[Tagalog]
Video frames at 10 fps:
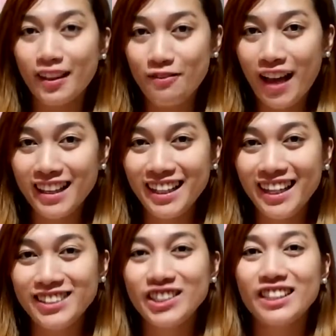
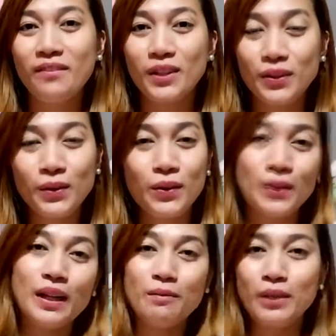advantage na
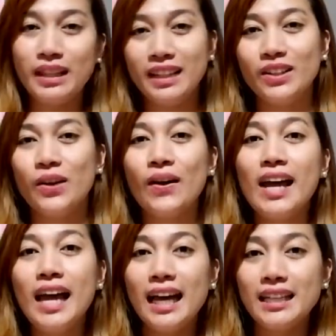matututunan mo dito
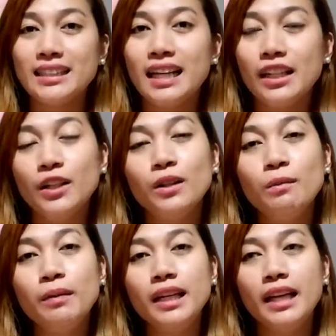is that
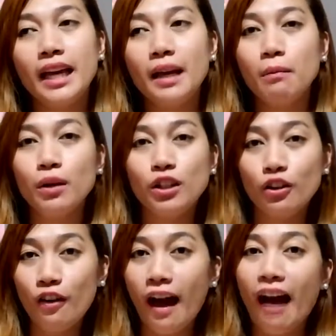you'll be able
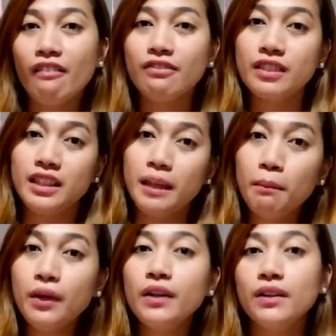to have a
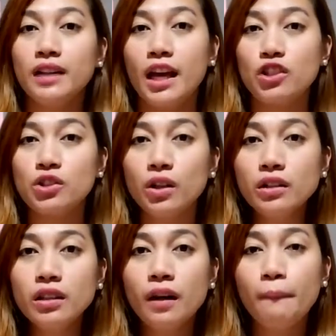deeper connection
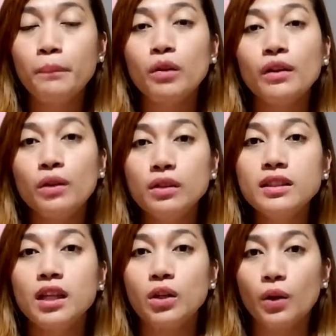dun
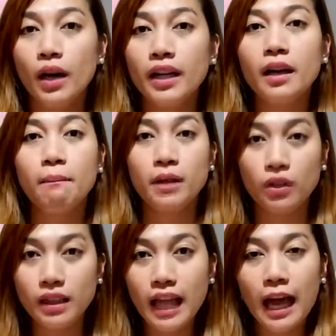sa lugar na
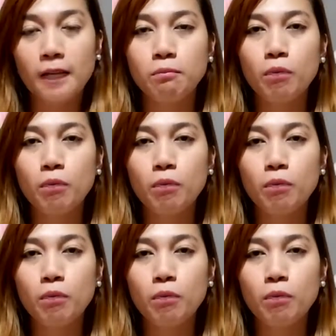pinuntahan